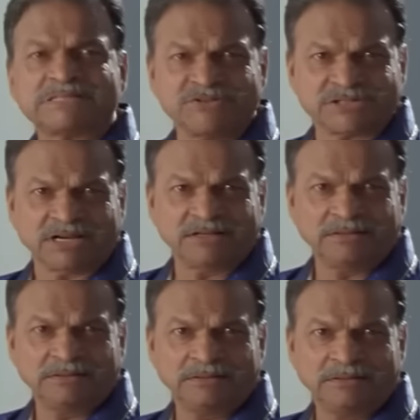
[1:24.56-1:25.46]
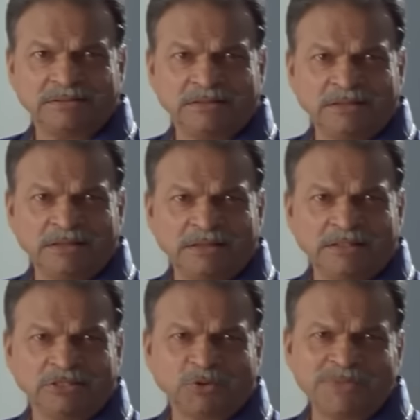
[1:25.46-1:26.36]
मिस्टर विशाल
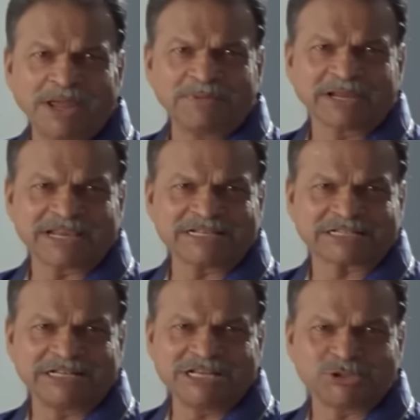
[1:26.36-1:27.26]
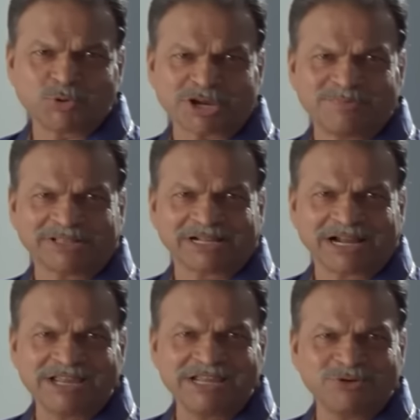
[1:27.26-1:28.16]
तुमने अपने केस के लिए जो कीमत
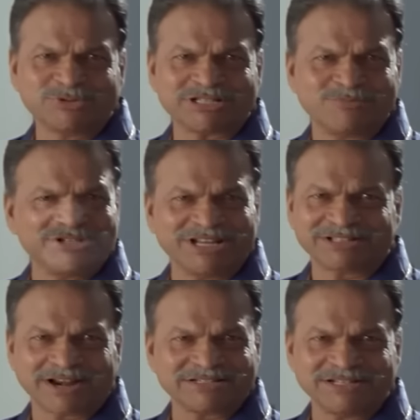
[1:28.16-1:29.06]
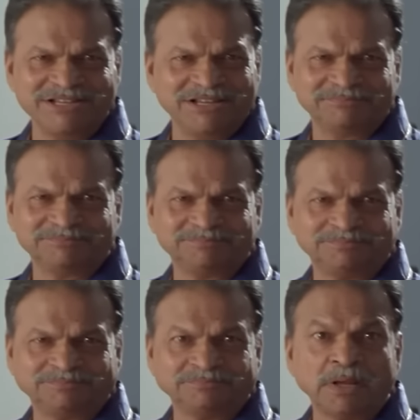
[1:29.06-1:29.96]
लगाई है उससे मुझे इतराज़ नहीं है
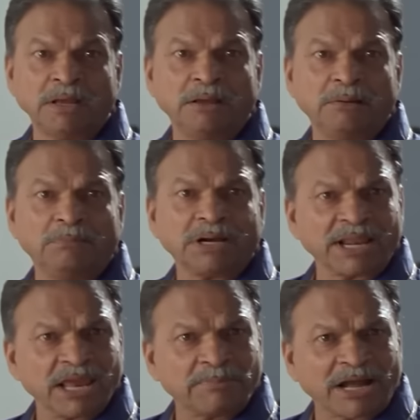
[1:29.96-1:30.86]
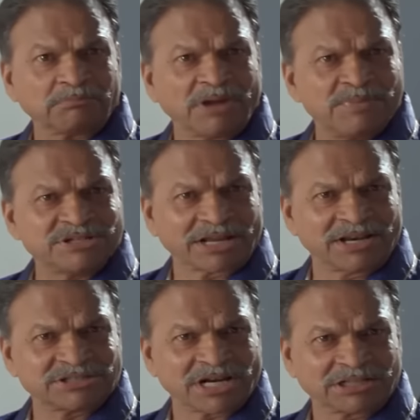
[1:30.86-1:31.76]
मगर एक बात मैं भी
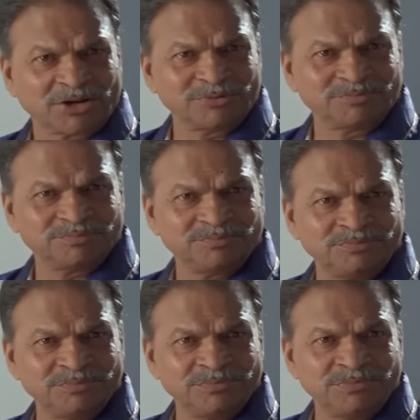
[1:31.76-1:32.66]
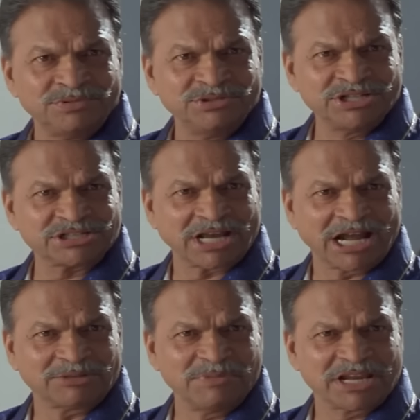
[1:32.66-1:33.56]
जानना चाहता हूं
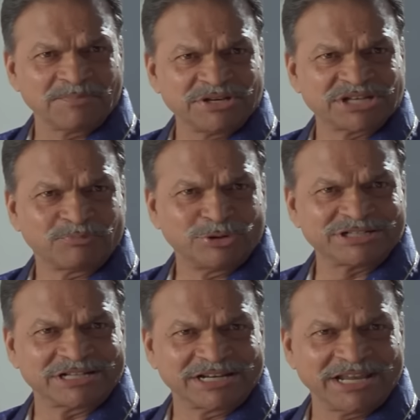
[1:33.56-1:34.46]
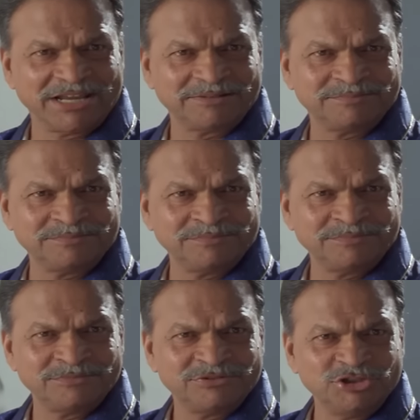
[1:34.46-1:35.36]
जिस आदमी के पीछे पुलिस लगी है
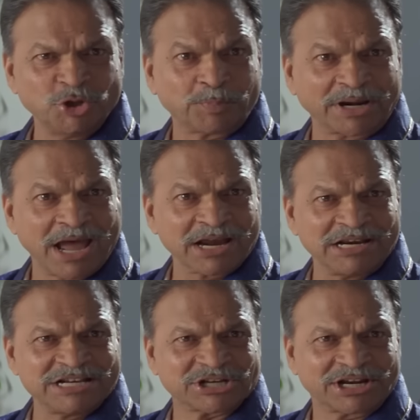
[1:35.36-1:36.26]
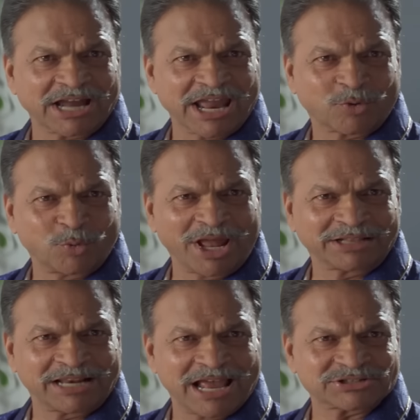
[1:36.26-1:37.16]
जो पनाह के लिए शहर का एक
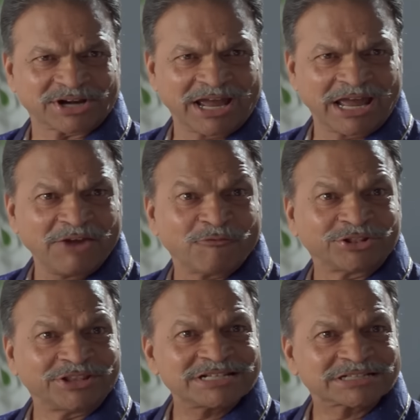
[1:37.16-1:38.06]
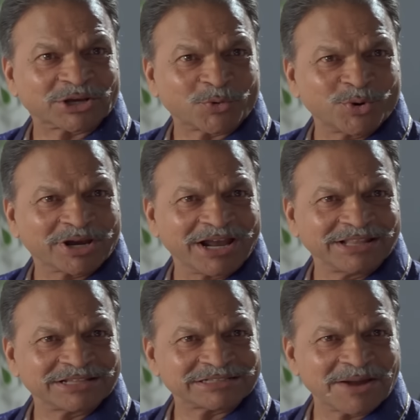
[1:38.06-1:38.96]
कोना तलाश रहा है वो दस करोड़ का
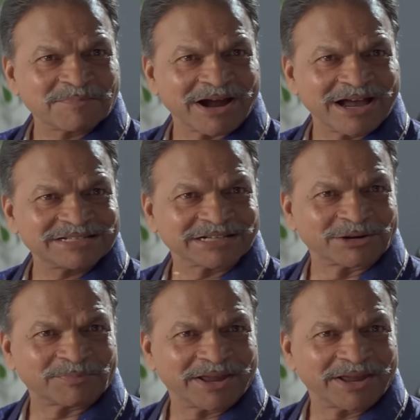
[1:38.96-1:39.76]
इंतजाम कहाँ से कर